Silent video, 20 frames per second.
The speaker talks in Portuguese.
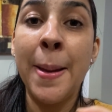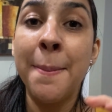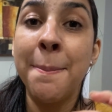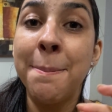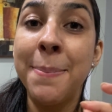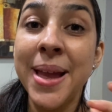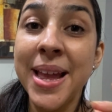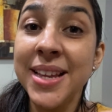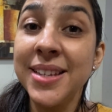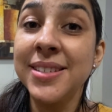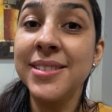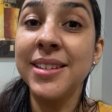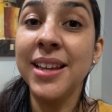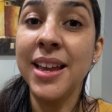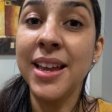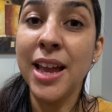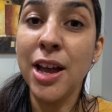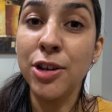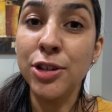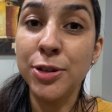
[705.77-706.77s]
Bem
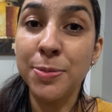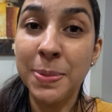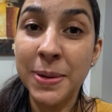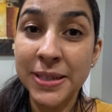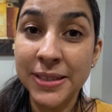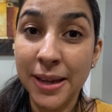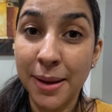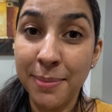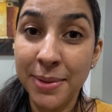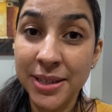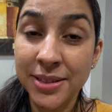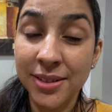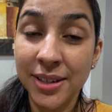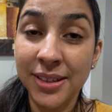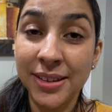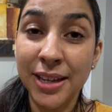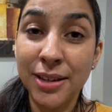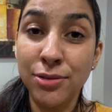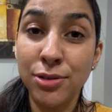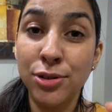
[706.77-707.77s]
sei eu os pensamentos que
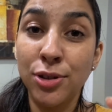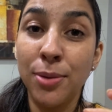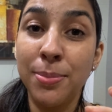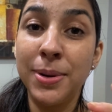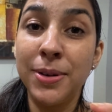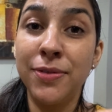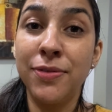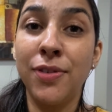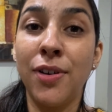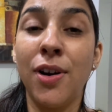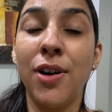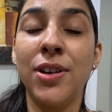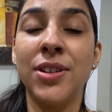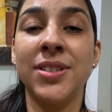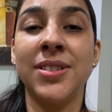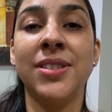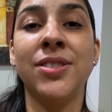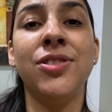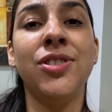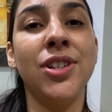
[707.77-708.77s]
tenho sobre
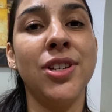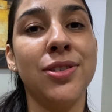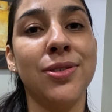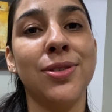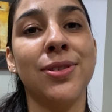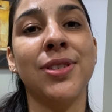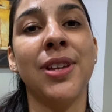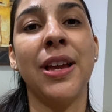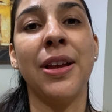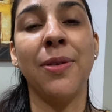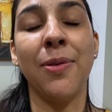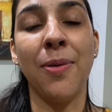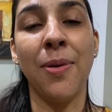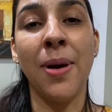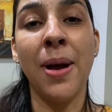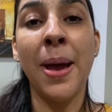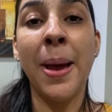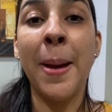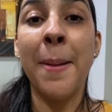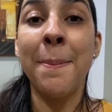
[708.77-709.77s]
vós, diz o Senhor,
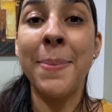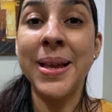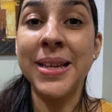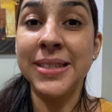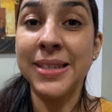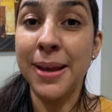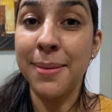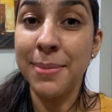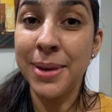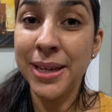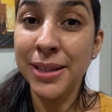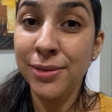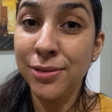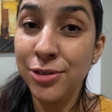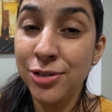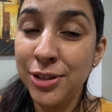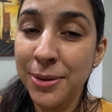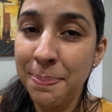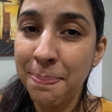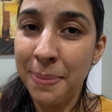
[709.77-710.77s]

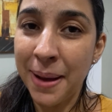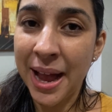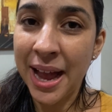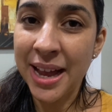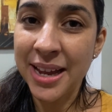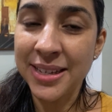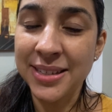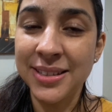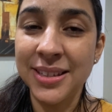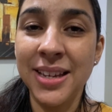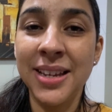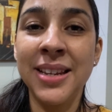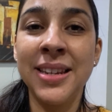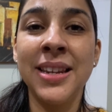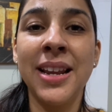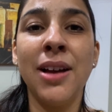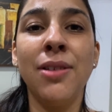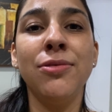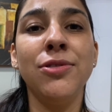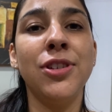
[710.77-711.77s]
pensamentos de paz e
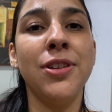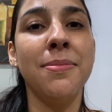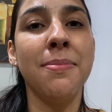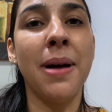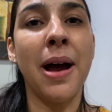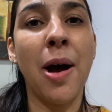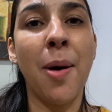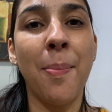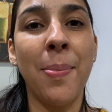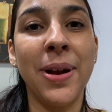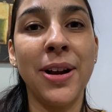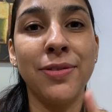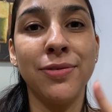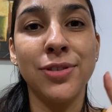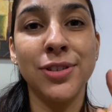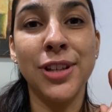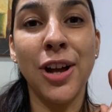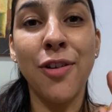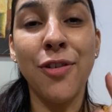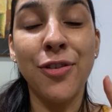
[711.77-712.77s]
não de mal, para
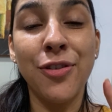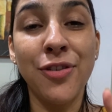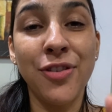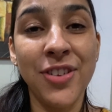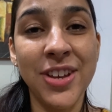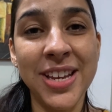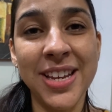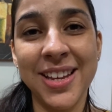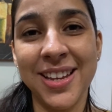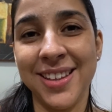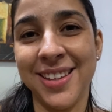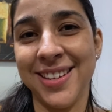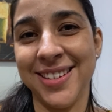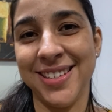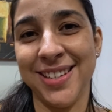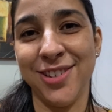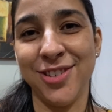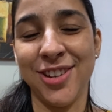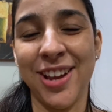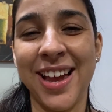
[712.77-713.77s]
vos dar o fim que
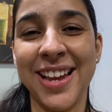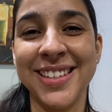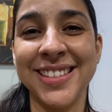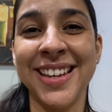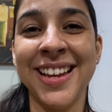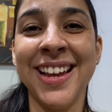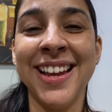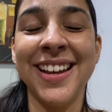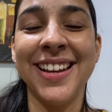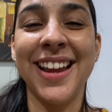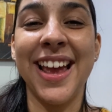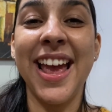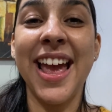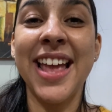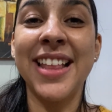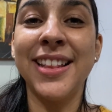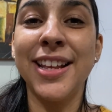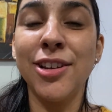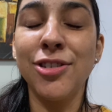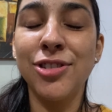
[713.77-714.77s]
desejais. Né? É
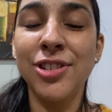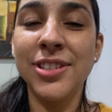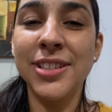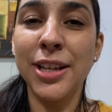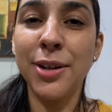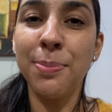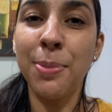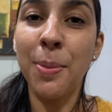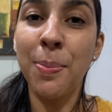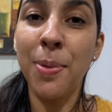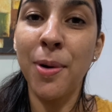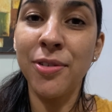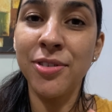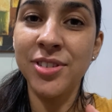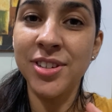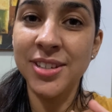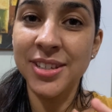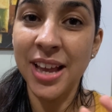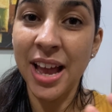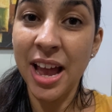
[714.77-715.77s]
Deus dizendo para o povo de
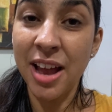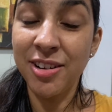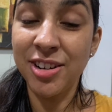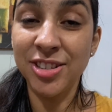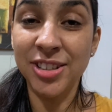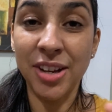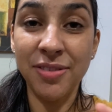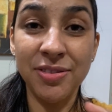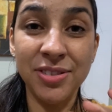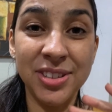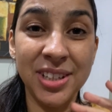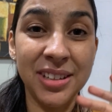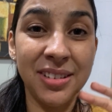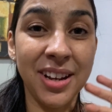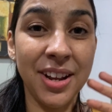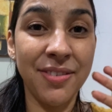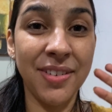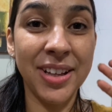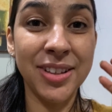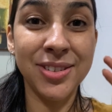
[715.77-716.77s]
Israel, eles estavam sendo
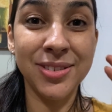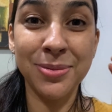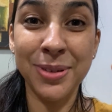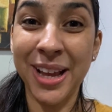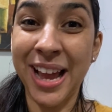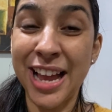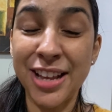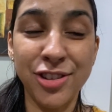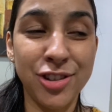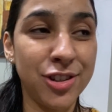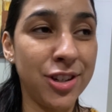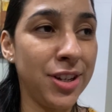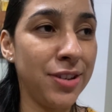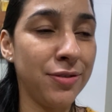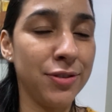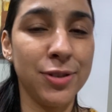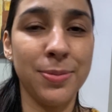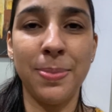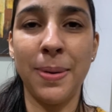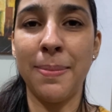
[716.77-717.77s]
levados
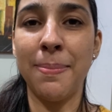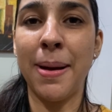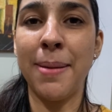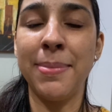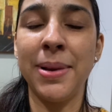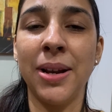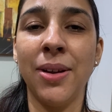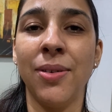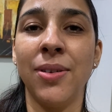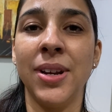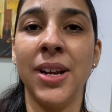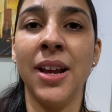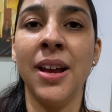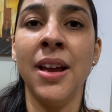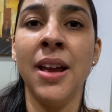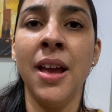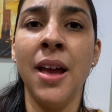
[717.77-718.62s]
cativos para Babilônia.